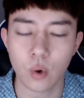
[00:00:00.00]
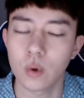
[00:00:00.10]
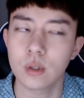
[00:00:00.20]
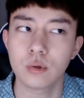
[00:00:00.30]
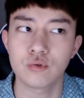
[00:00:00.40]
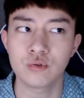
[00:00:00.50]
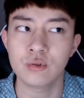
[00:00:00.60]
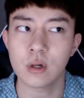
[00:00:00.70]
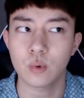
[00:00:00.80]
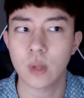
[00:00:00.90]
거기서
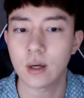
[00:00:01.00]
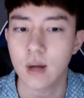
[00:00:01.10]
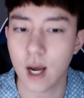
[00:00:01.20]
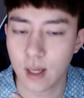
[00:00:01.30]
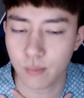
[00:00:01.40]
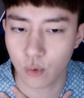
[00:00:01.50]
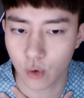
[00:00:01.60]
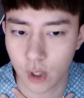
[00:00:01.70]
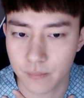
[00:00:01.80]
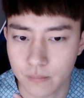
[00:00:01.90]
누군가 또 나를 알아본
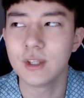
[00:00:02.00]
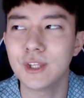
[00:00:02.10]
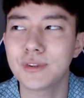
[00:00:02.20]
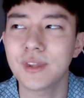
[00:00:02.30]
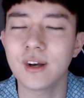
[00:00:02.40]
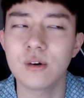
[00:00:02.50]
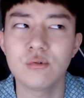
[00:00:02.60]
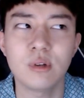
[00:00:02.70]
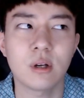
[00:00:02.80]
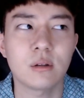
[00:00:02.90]
거야. 이때가
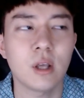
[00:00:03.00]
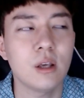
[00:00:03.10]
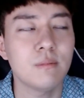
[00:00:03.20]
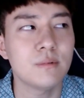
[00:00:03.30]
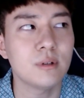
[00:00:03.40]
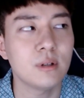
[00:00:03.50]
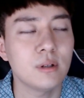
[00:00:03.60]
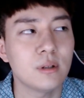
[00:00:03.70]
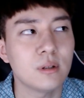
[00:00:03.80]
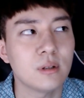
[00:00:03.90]
우리가
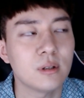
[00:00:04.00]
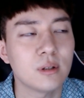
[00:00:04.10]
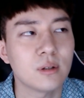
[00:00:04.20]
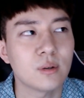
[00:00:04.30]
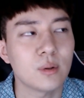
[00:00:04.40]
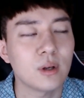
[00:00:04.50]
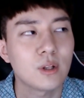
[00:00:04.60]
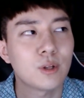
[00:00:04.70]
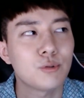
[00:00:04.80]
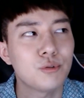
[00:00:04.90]
테이블이
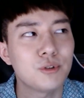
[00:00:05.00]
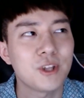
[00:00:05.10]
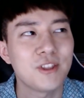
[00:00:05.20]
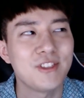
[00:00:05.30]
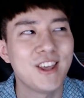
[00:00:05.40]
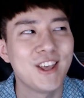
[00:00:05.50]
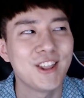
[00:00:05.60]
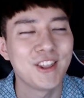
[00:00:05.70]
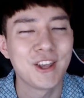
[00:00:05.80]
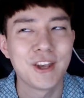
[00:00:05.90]
하나 둘 셋 넷.
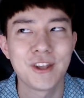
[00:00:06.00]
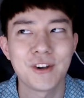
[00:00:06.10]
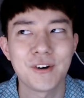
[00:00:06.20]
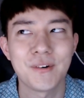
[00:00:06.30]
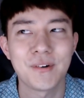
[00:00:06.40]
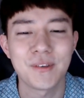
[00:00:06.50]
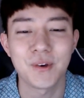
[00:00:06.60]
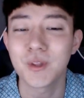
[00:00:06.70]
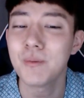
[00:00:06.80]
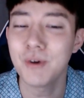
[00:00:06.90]

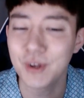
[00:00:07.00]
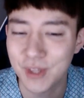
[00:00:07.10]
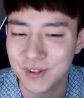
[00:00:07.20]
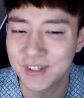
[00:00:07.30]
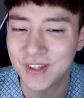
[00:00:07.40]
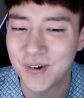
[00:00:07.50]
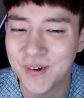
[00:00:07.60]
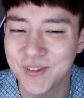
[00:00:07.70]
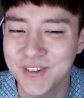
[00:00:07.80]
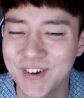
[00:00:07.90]
여덟 명이 됐을
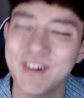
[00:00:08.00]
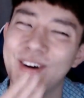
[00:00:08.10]
때였거든요.